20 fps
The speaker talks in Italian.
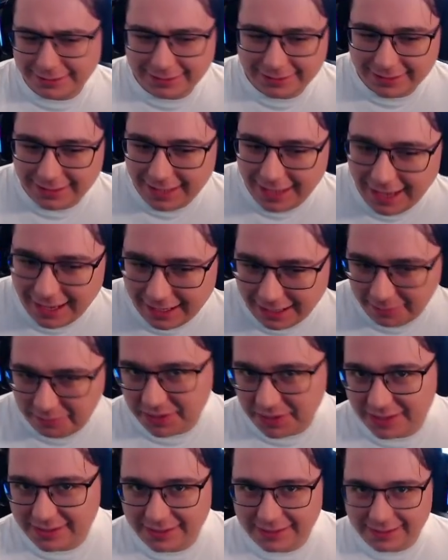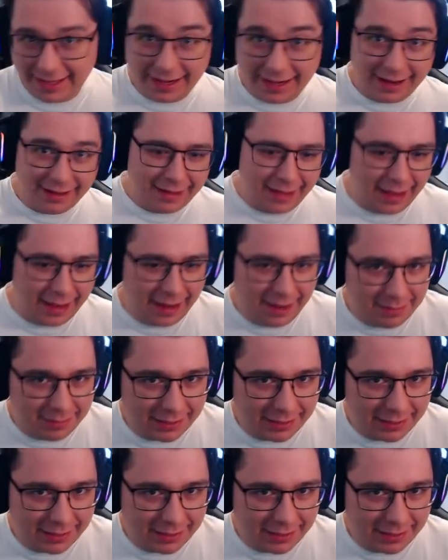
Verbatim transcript: stia a rappresentare Atena,